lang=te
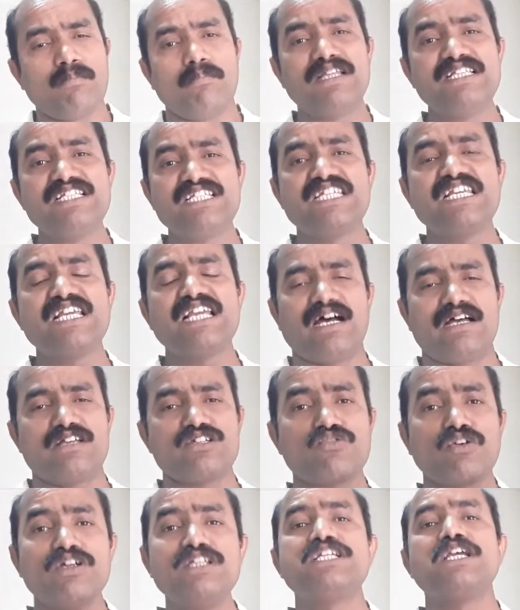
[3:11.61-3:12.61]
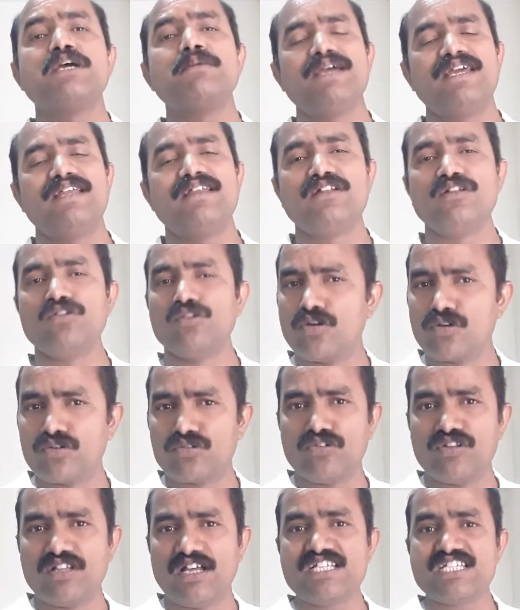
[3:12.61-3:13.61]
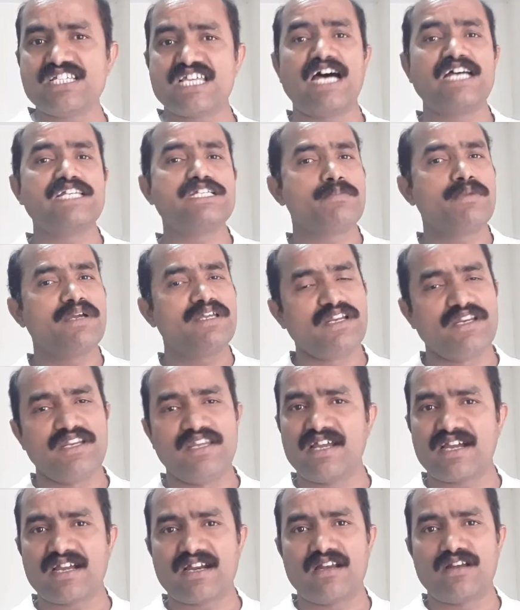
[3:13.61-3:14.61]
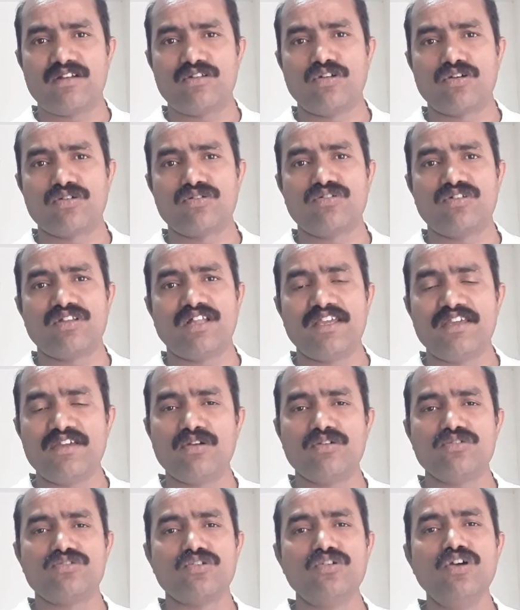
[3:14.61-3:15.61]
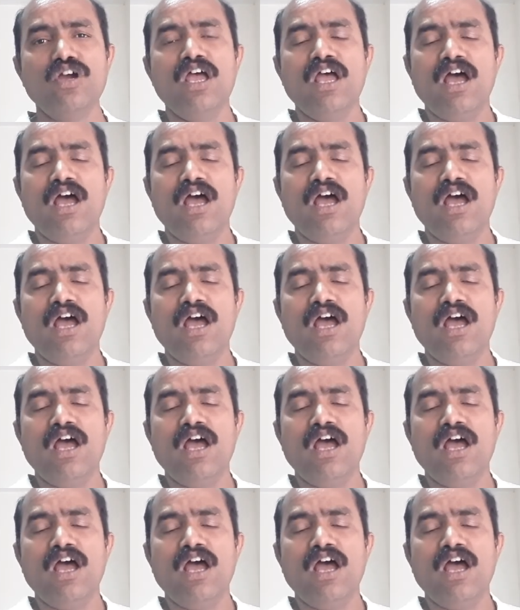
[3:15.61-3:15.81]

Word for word: మంచిగా స్వచ్ఛమైనది దొరుకుతుందా సహజమైన నీరు ఎక్కడ దొరుకుతుందా ఈరోజు